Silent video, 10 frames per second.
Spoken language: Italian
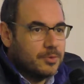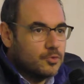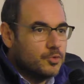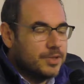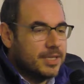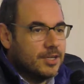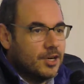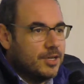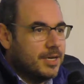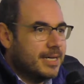po' tutti,
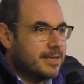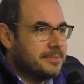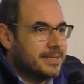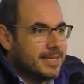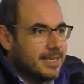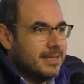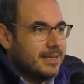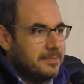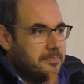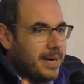no? anche perché
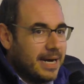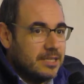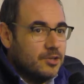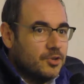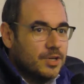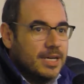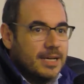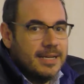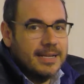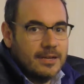il Palio
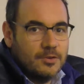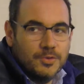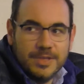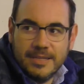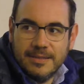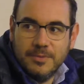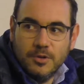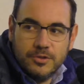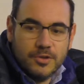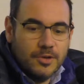l'ha raccontata
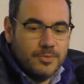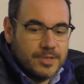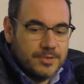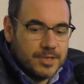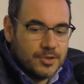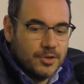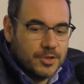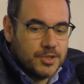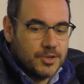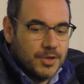molto, no? questo
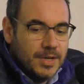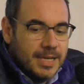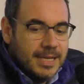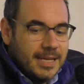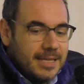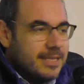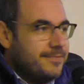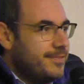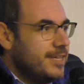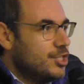discorso, il
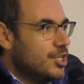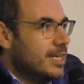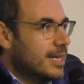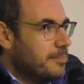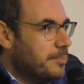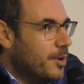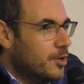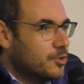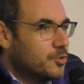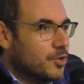difficile
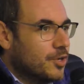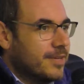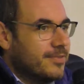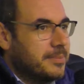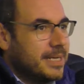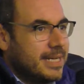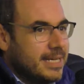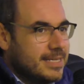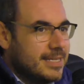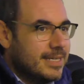rapporto no? che i
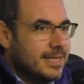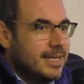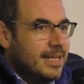fabrenesi